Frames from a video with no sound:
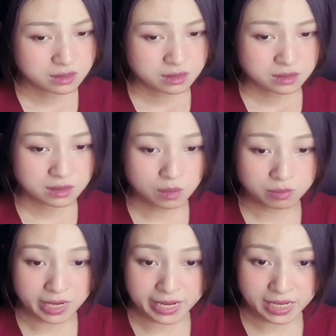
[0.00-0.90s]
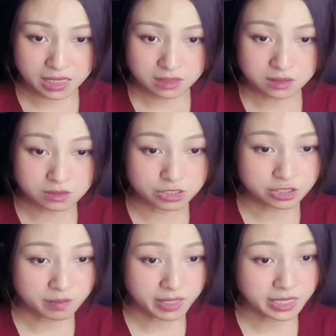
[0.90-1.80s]
không lẽ người
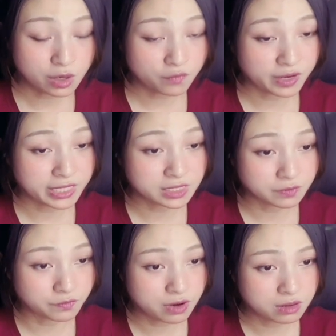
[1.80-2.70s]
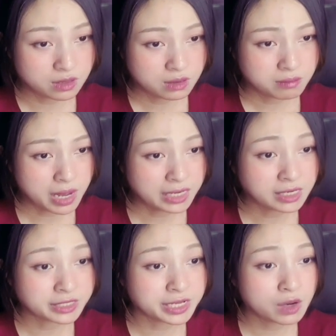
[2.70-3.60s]
trước mắt này không phải là thần vương mà hắn
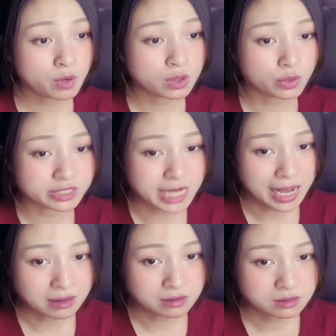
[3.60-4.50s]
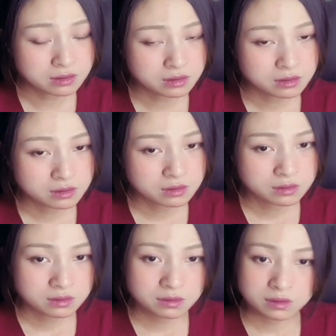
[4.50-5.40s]
là đế quân ngụy trang?
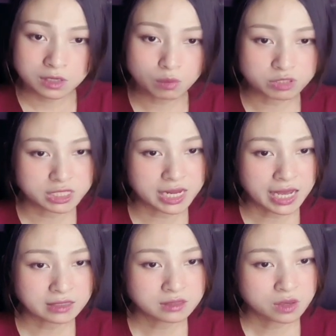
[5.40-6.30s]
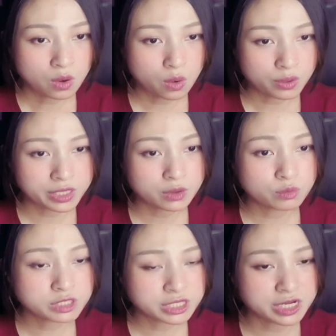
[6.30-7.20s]
không chỉ là hắn hổ kia
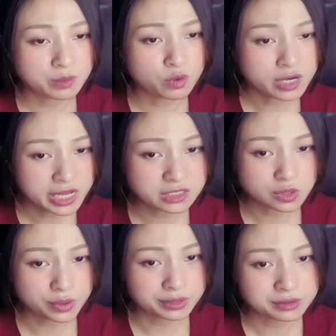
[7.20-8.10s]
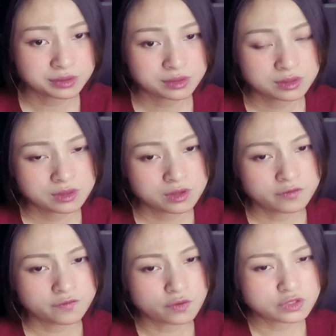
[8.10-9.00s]
cũng triệt để muốn điên rồi
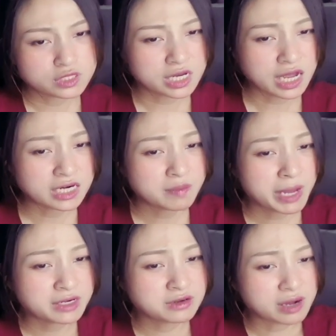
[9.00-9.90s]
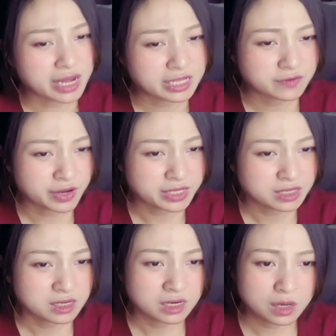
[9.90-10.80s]
vốn cho rằng hắn đã bay nửa ngày như vậy
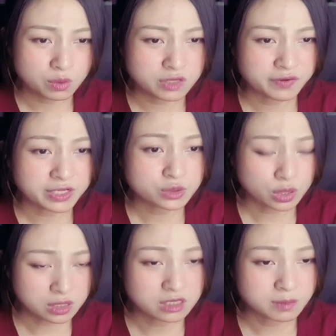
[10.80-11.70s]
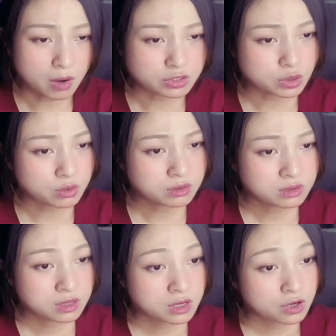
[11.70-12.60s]
lâu như vậy thuận lợi bỏ trốn
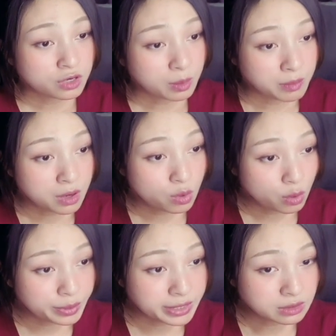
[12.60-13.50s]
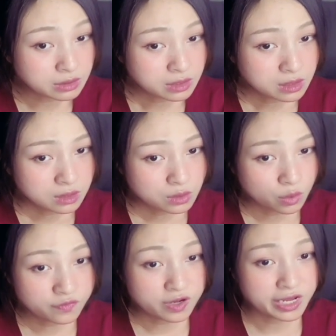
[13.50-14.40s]
còn nằm mơ cũng không nghĩ tới
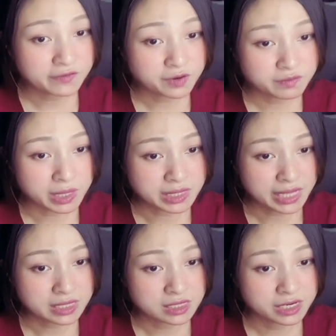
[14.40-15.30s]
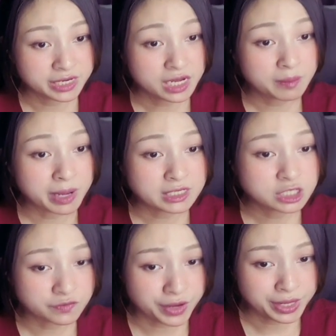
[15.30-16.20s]
đối phương khẽ vươn bàn tay liền đã cầm hắn
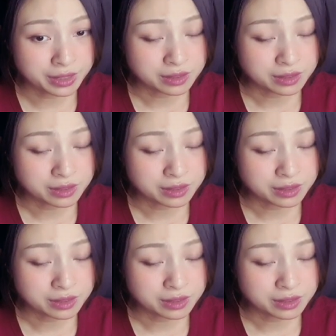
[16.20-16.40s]
trở về